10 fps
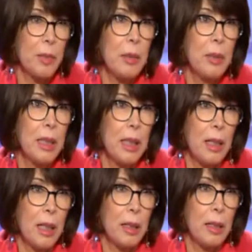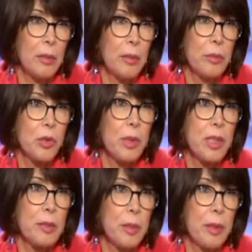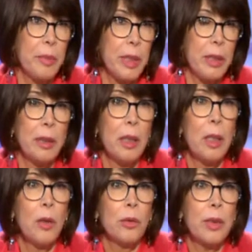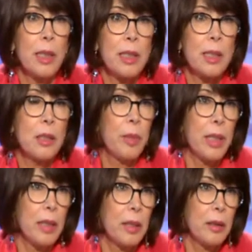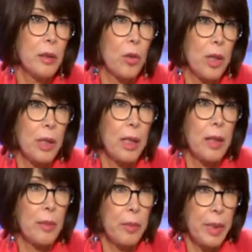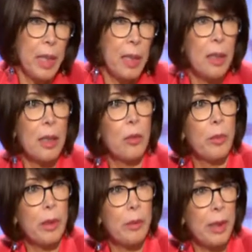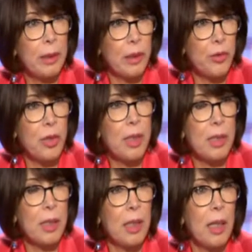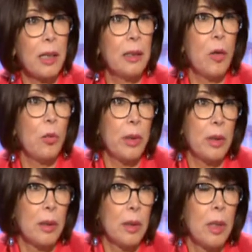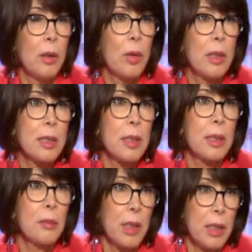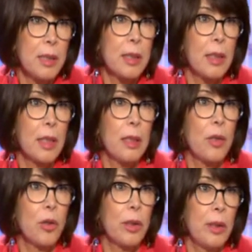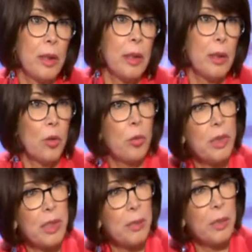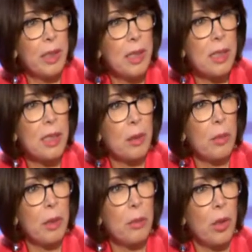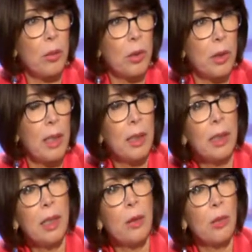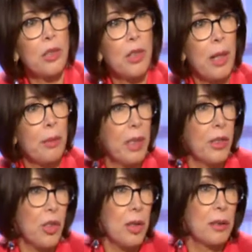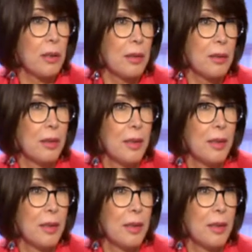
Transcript: بكل بلدان العالم مش بس بلبنان ودراسات بينت انه هالرقم بين هلا وبين بعد 20 سنه رح يدوبل وخاصة مرض السكر النوع الثاني اللي هو بيصيب الناس الكبار بالعمر لأن نحن أول شيء عم نعيش أكثر